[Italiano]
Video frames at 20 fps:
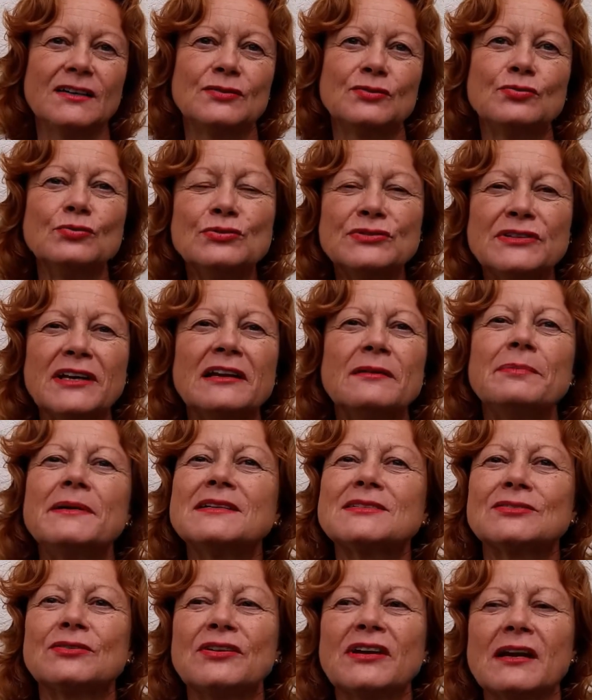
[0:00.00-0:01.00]
tutte le
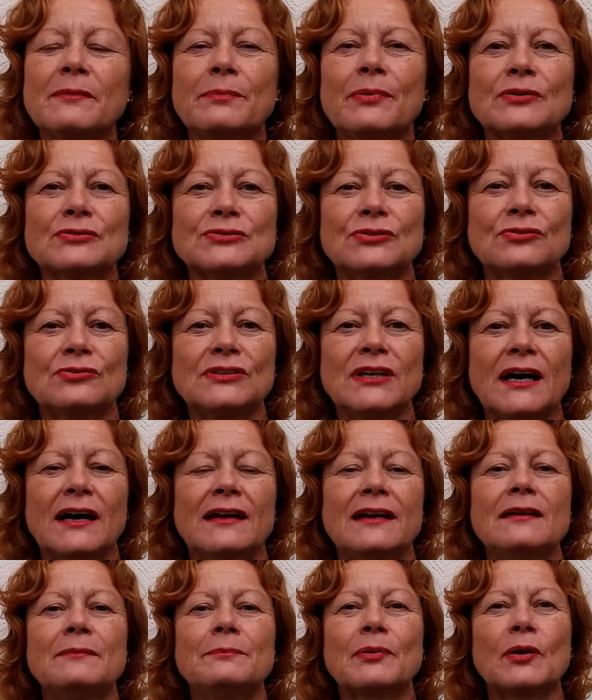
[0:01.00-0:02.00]
persone che possono
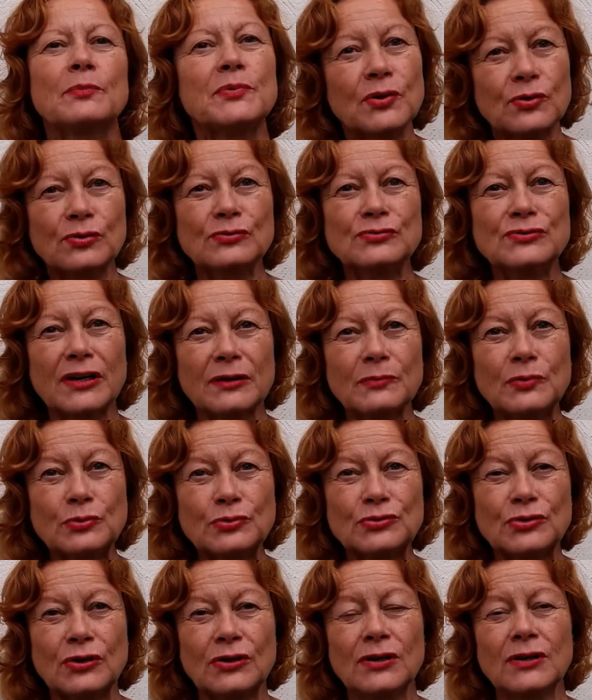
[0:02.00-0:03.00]
dare il proprio
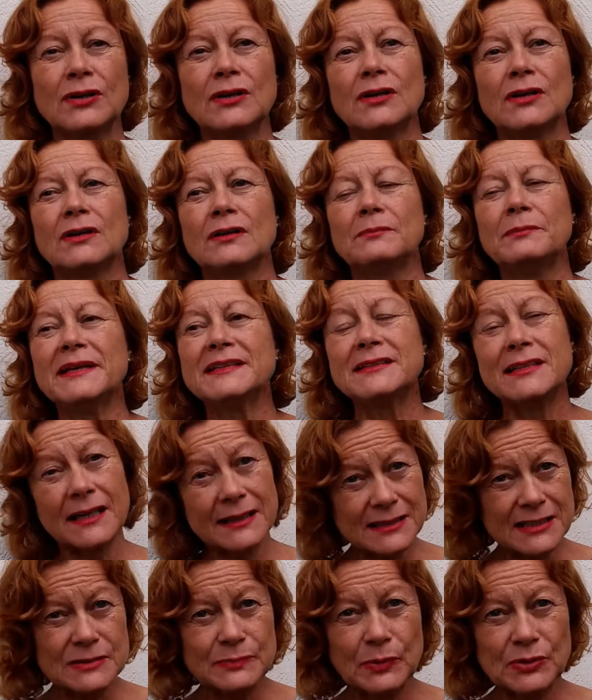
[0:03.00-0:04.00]
contributo, mettere a
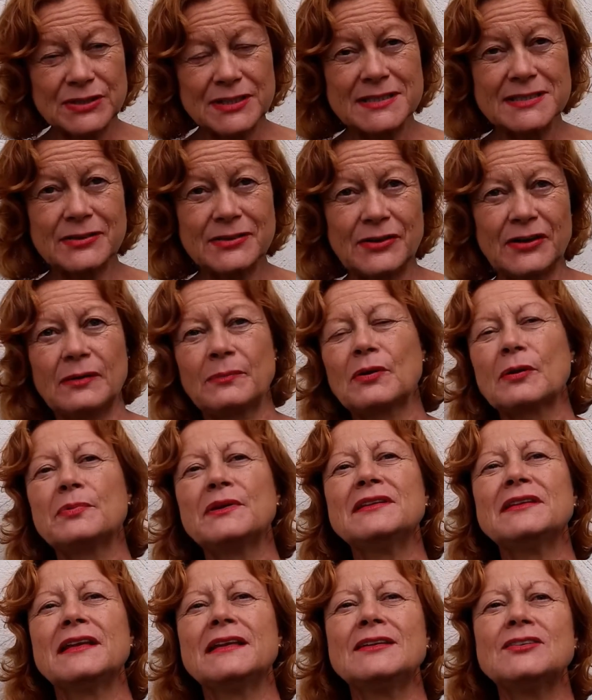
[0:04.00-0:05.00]
disposizione la propria
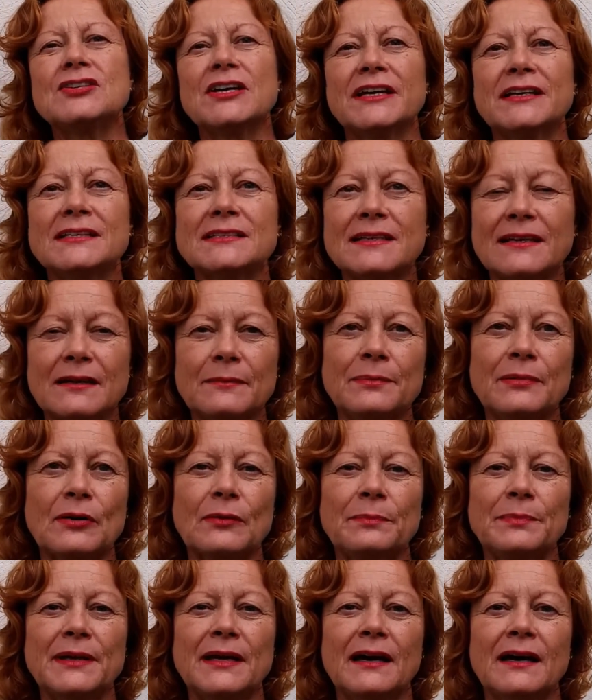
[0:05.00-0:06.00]
intelligenza, la
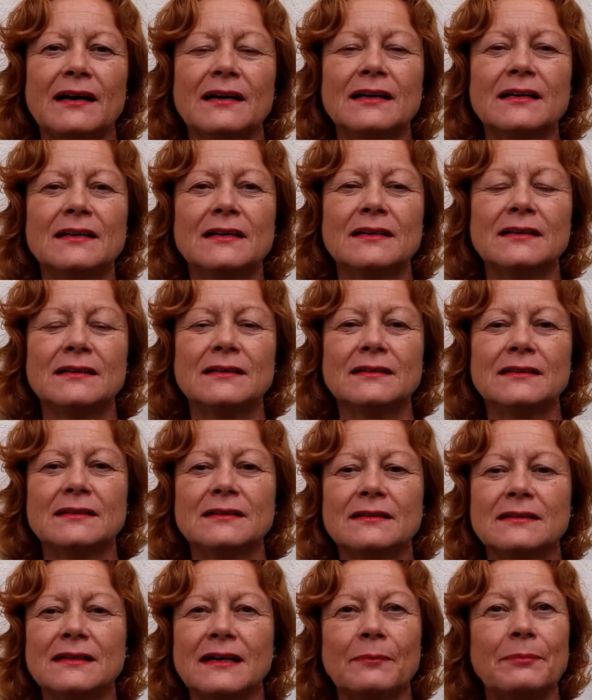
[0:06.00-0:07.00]
propria
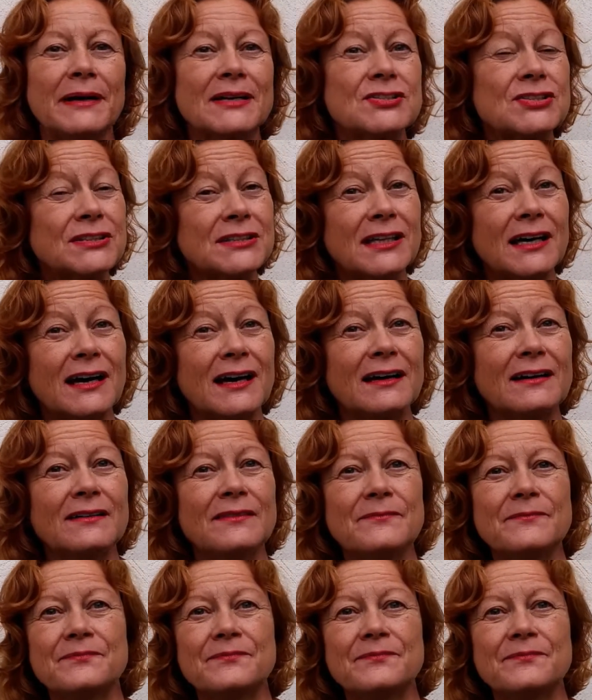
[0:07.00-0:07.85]
eh, capacità,